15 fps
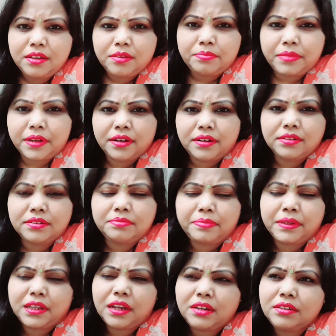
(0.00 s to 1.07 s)
पर
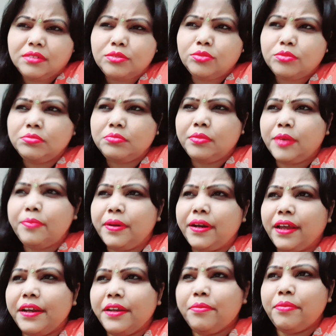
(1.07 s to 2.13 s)
पता नहीं क्यों मैं बना
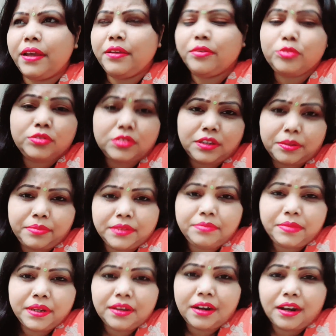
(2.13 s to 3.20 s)
नहीं पाई कुछ तबीयत भी
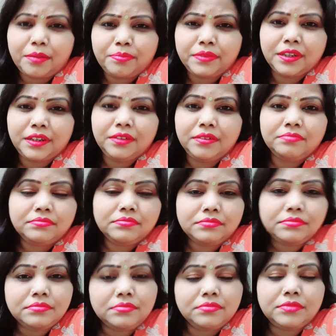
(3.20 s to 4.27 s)
ख़राब थी
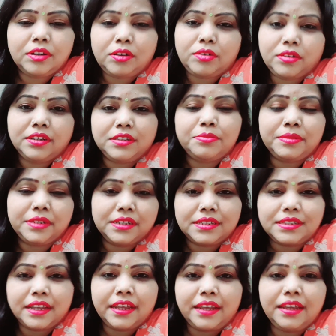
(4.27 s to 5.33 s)
और इस वजह
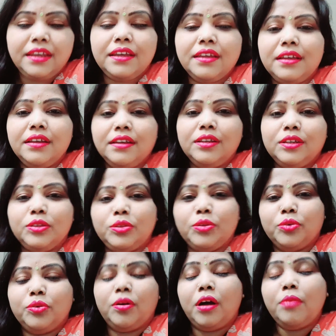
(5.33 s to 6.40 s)
से ही तो
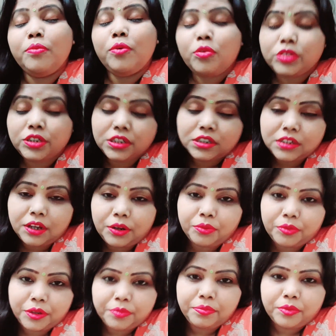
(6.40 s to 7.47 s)
अब कोशिश
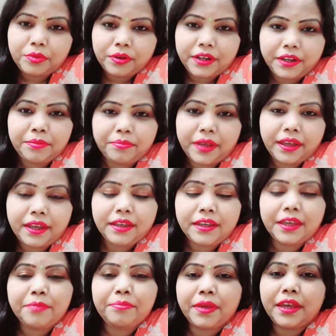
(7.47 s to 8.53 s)
करूँगी पूरी मैं कि
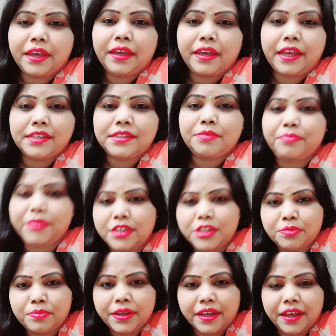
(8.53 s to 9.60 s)
मैं ऐसे बीच
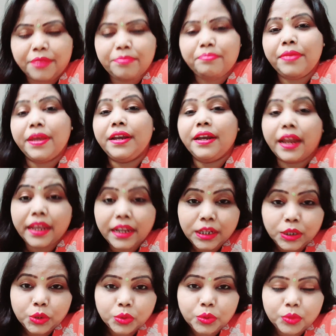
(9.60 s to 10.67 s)
में गैप में नहीं
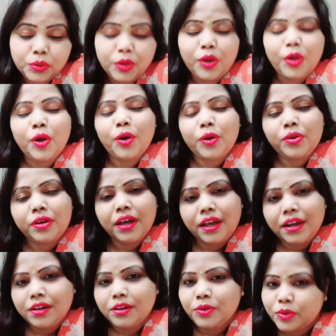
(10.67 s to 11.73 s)
दूँ और
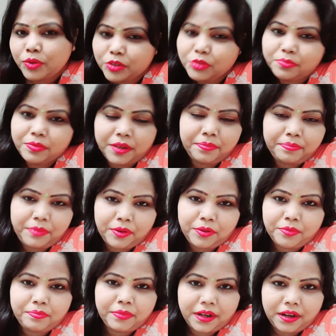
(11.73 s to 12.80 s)
हर रोज़ मैं ब्लॉग
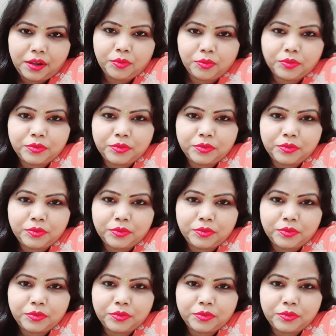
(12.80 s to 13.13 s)
बनाऊँ